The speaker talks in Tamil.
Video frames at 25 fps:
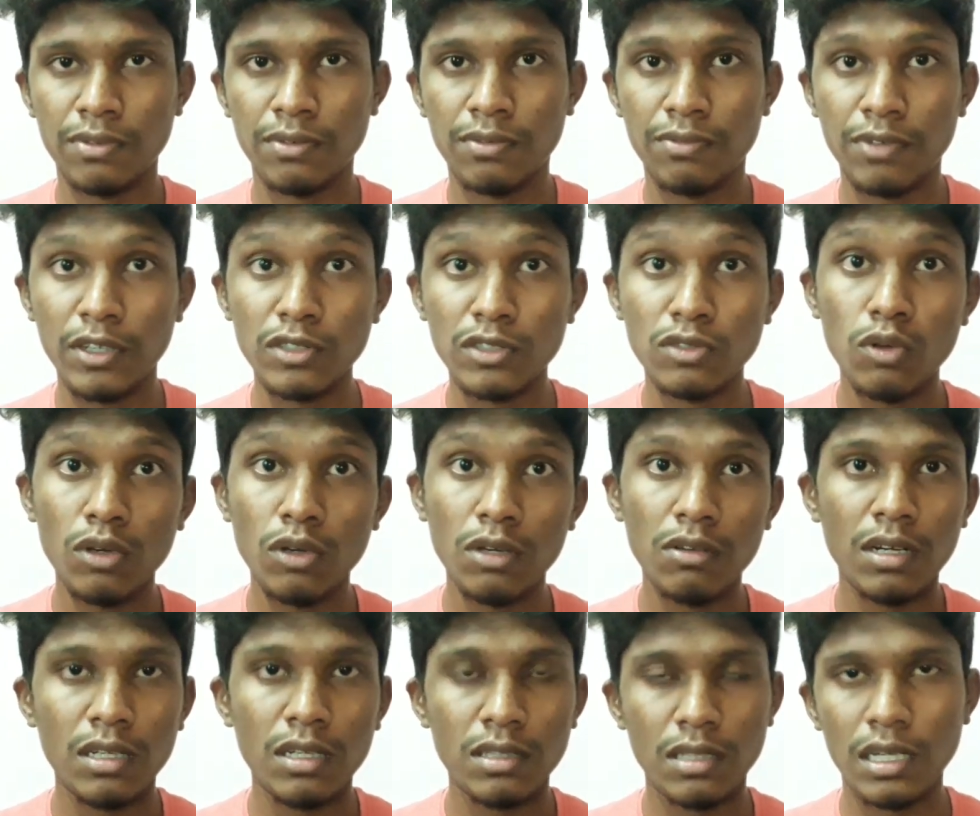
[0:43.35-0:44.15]
ஃபஸ்ட்
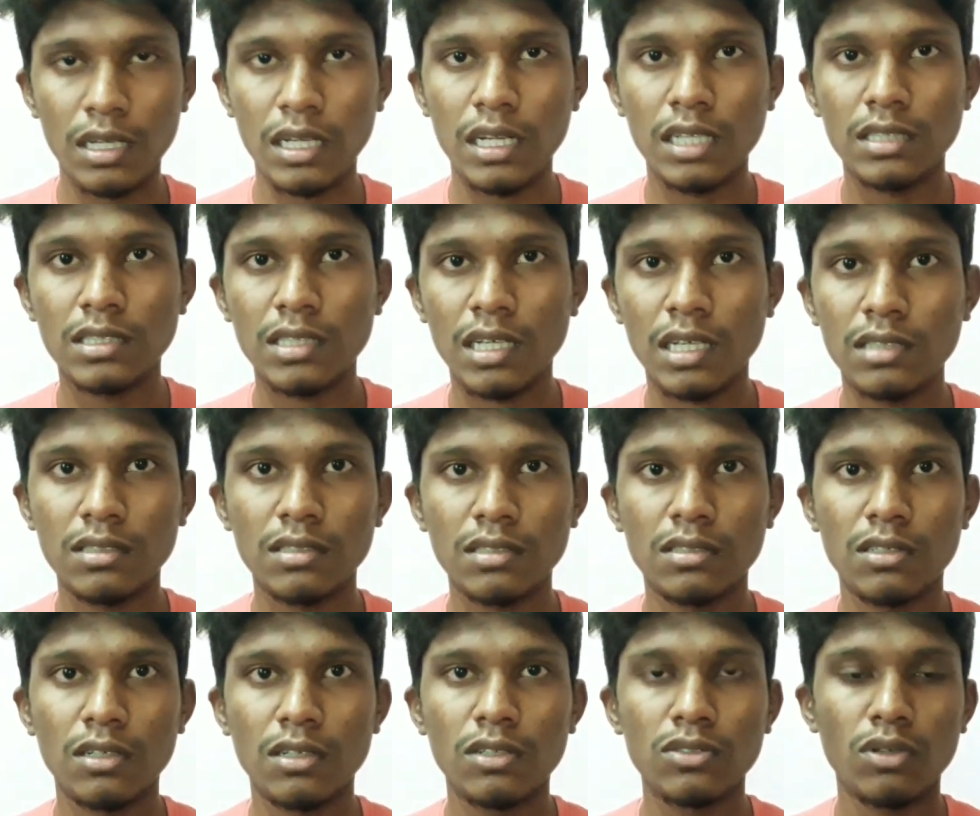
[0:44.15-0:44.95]
லுக் வரது நிறைய
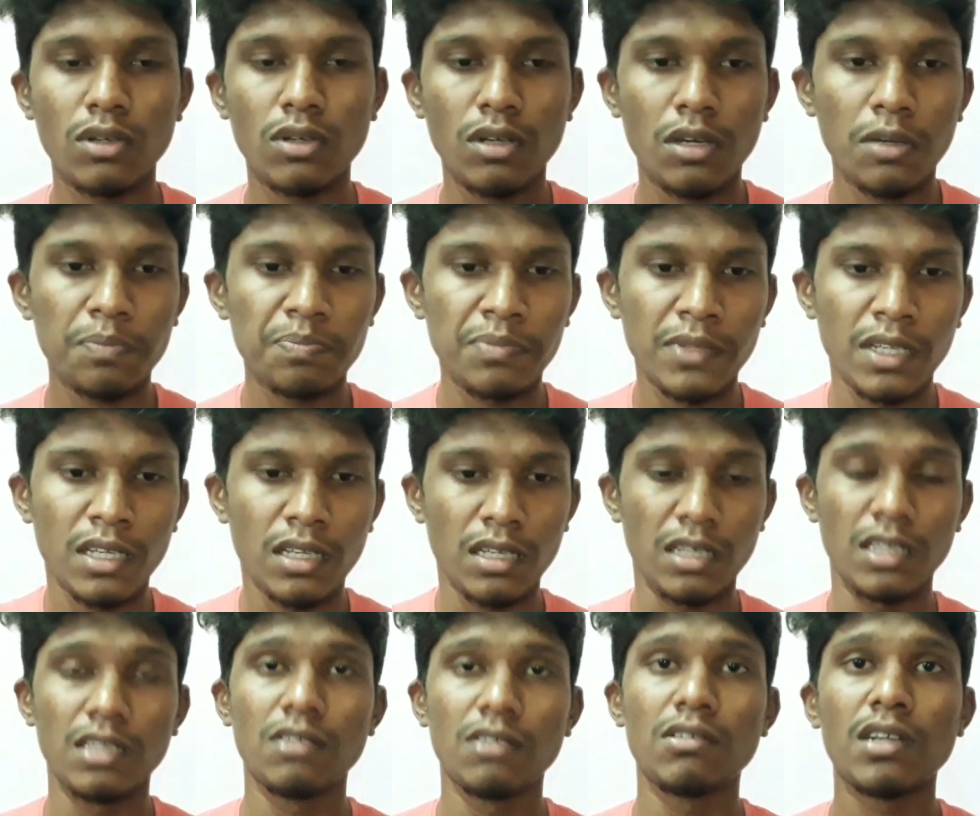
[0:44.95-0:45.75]
சான்சஸ் இருக்குது சொன்னோம்
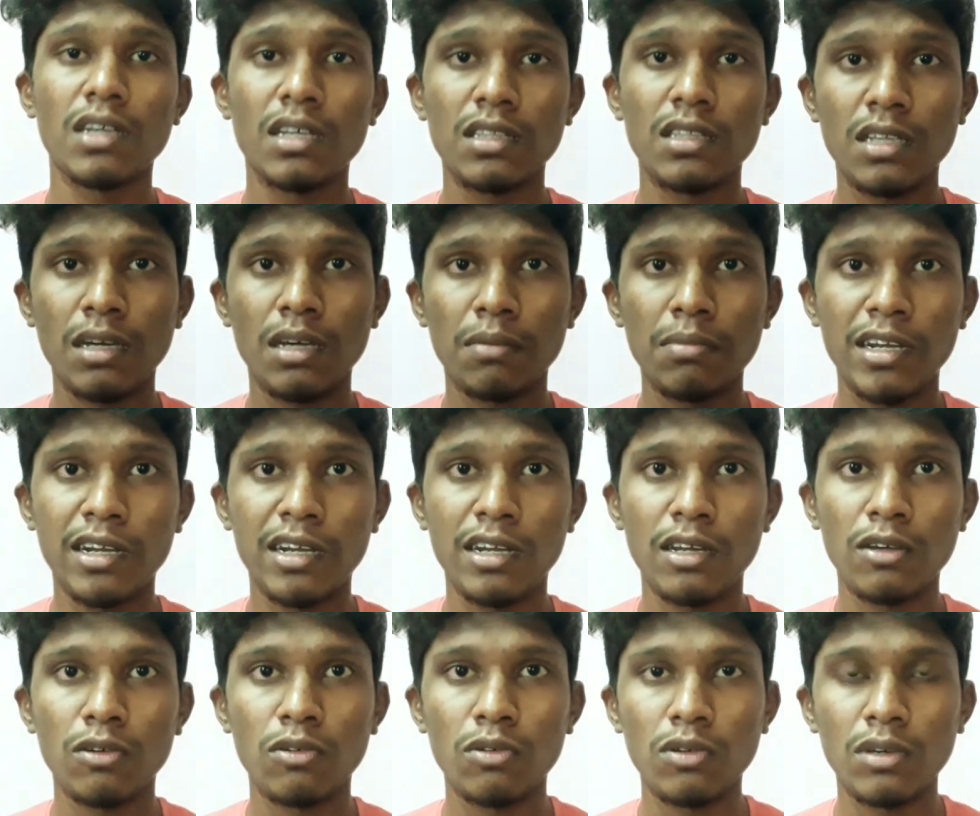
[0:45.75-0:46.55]
இதுவரையும் எந்த
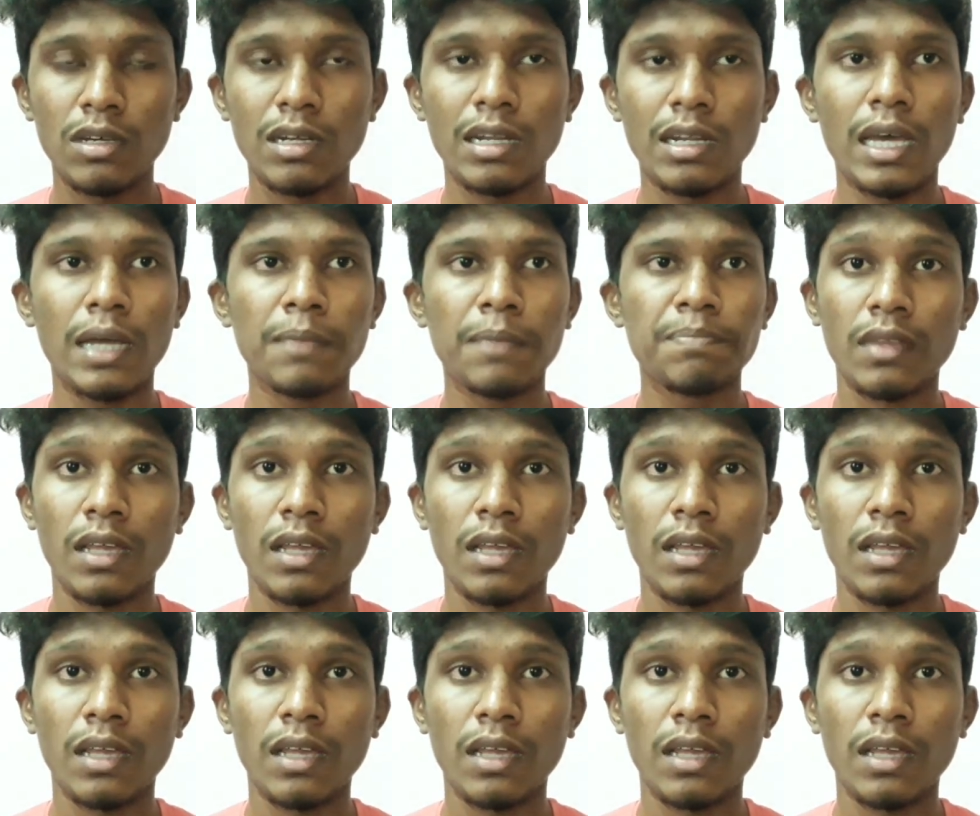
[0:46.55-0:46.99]
அப்டேட்டும் கொடுக்கல